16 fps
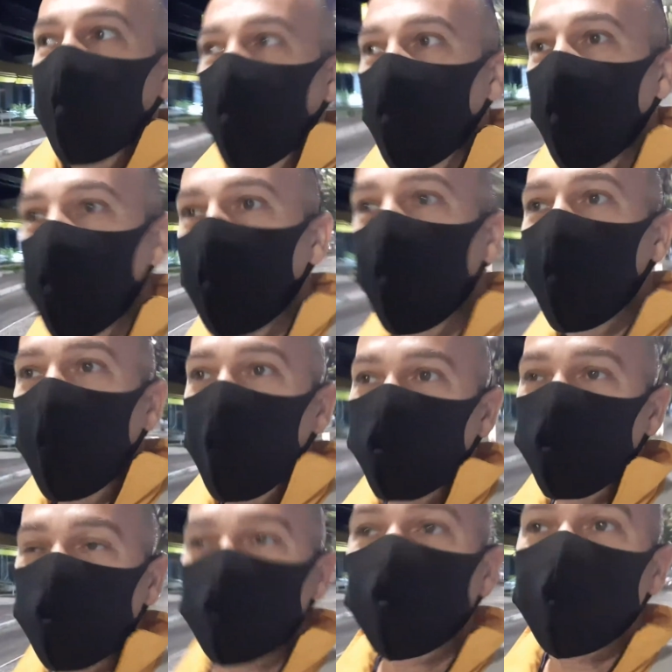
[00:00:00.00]
é,
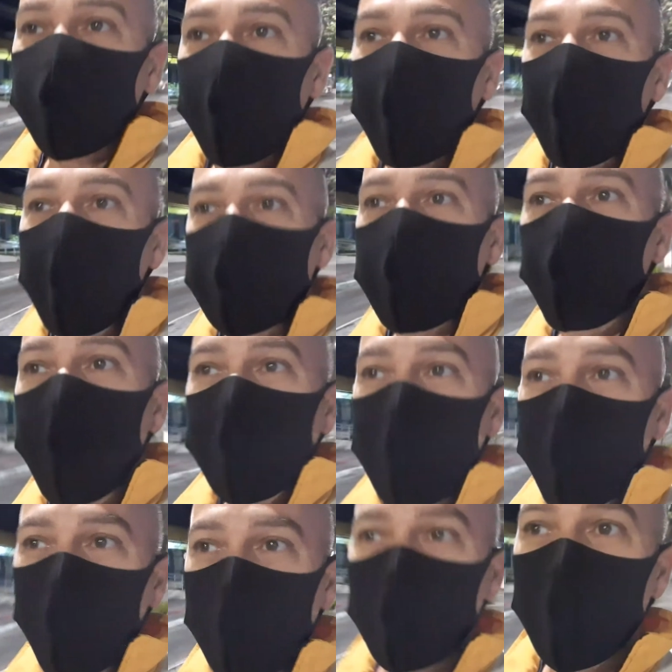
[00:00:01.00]
esse
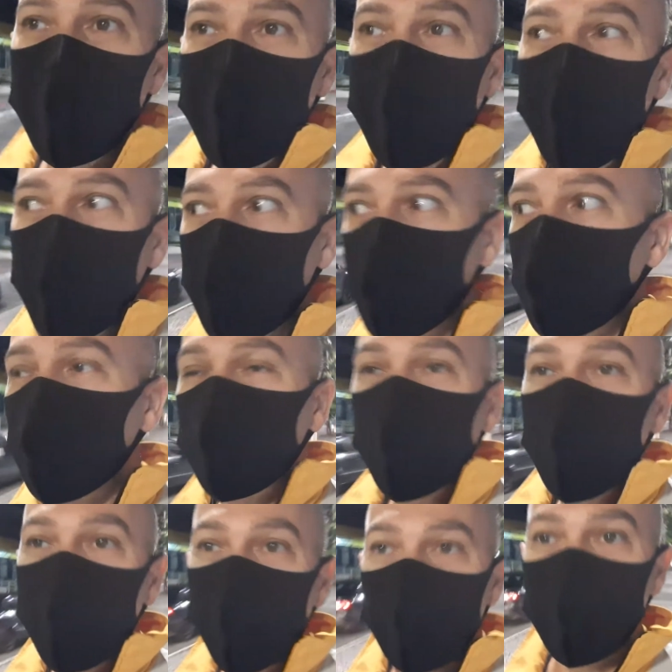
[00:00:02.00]
apartamento aqui é de um
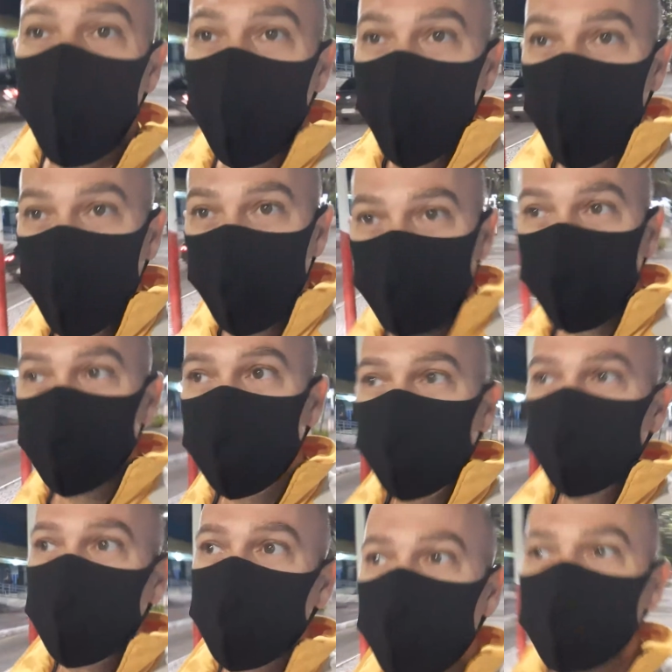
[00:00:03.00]
dormitório,
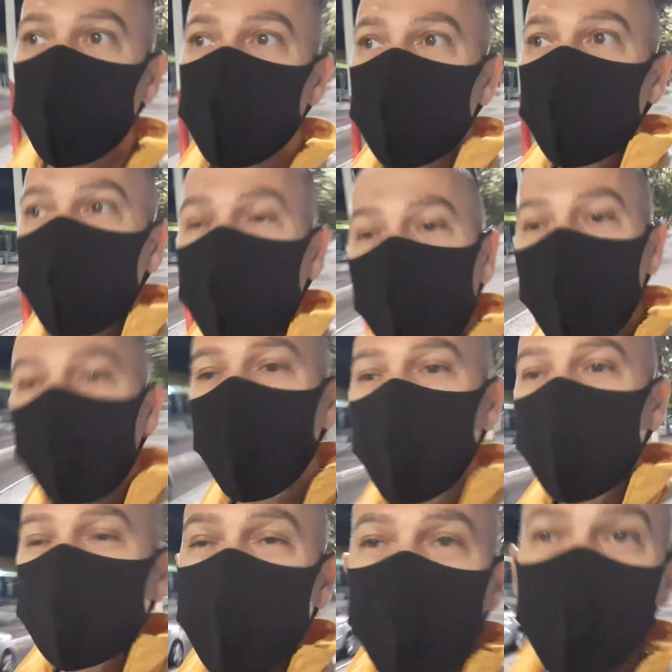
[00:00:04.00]
é
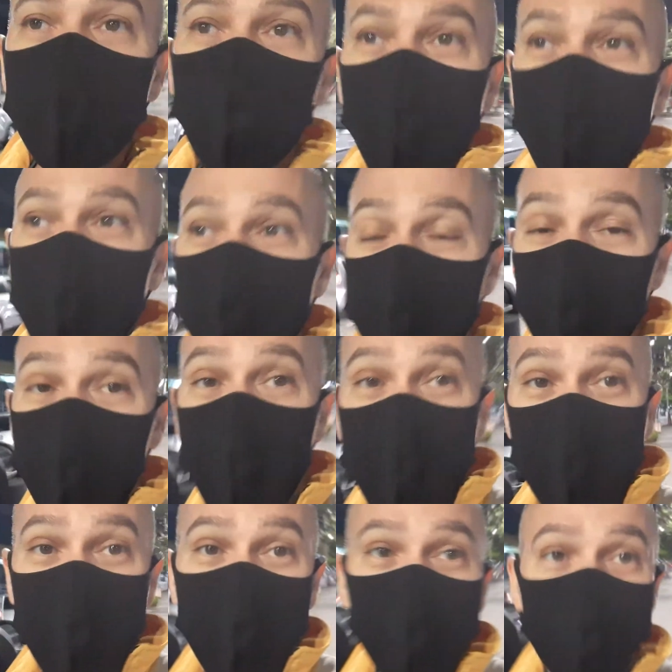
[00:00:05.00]
excelente para quem está
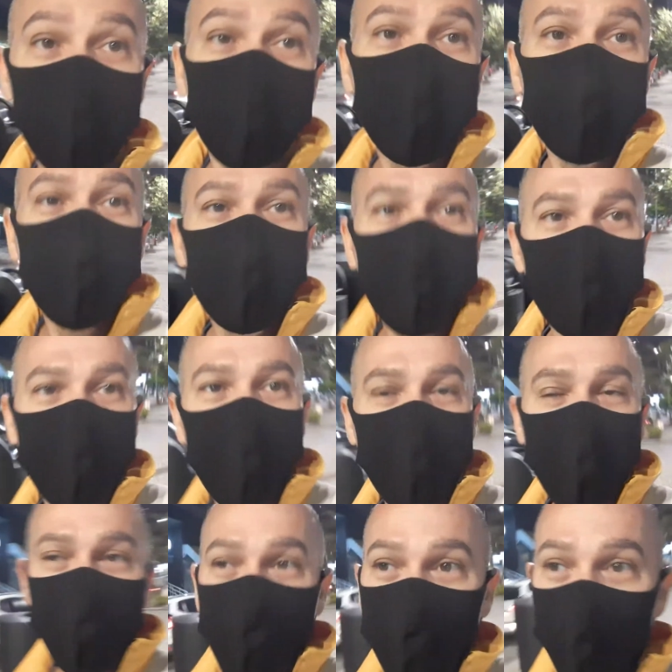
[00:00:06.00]
começando, né? Quem
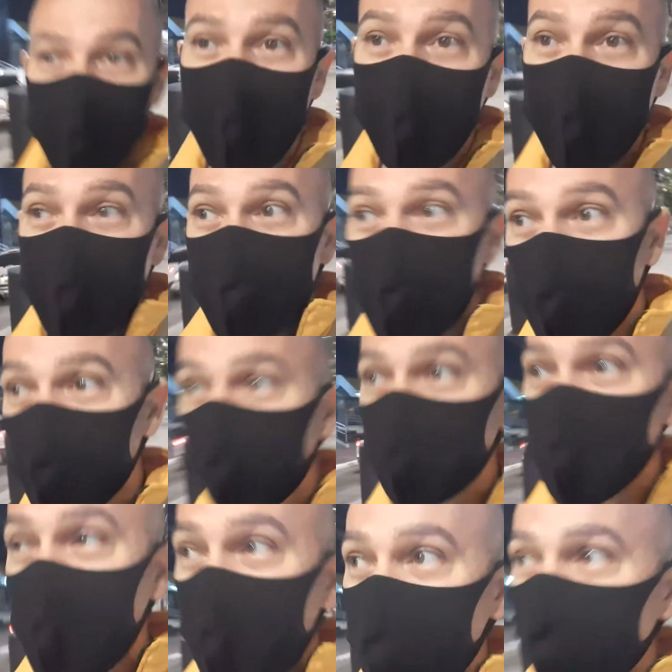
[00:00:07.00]
quer vir morar aqui em São
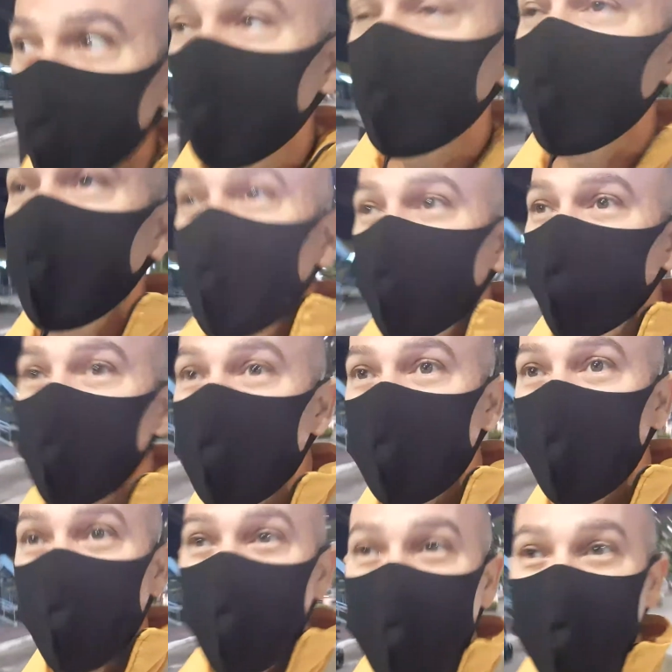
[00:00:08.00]
José, vai ser, uma,